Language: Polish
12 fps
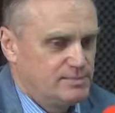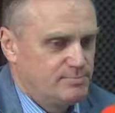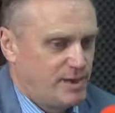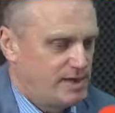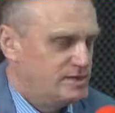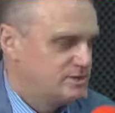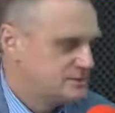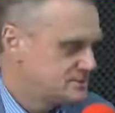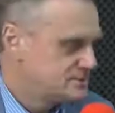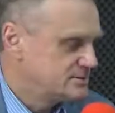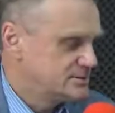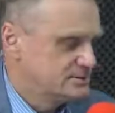panie
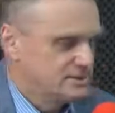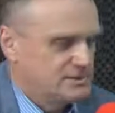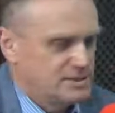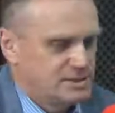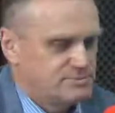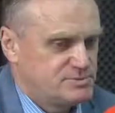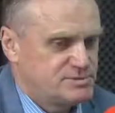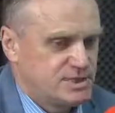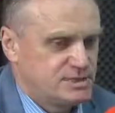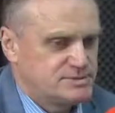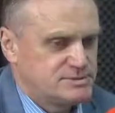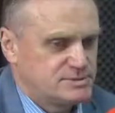z
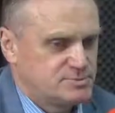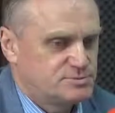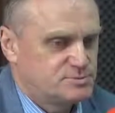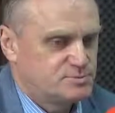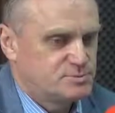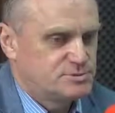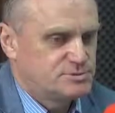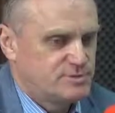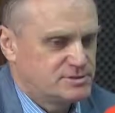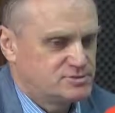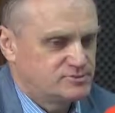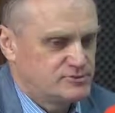administracji, z obsługi, z
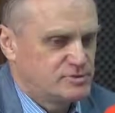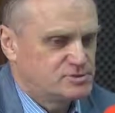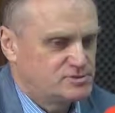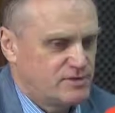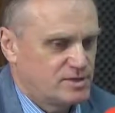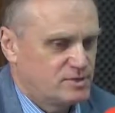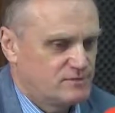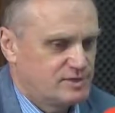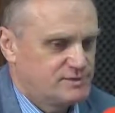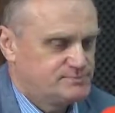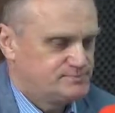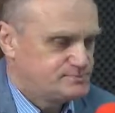placówki
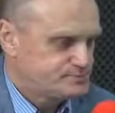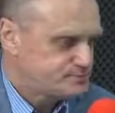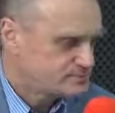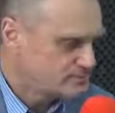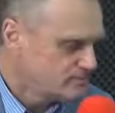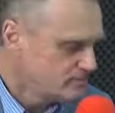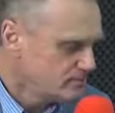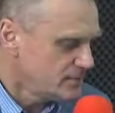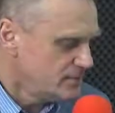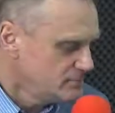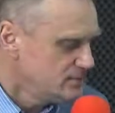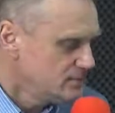oświatowej,
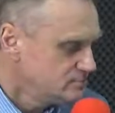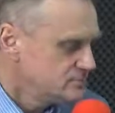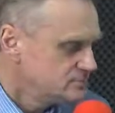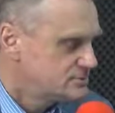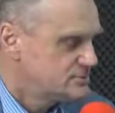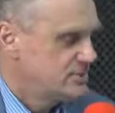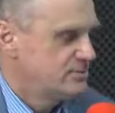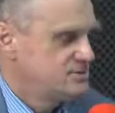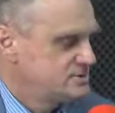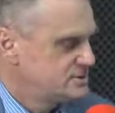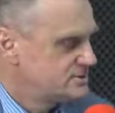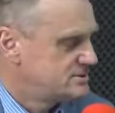no, co
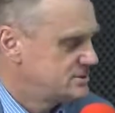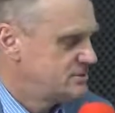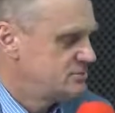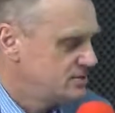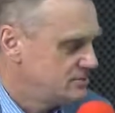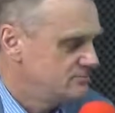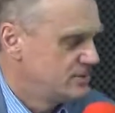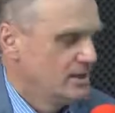będzie z nimi?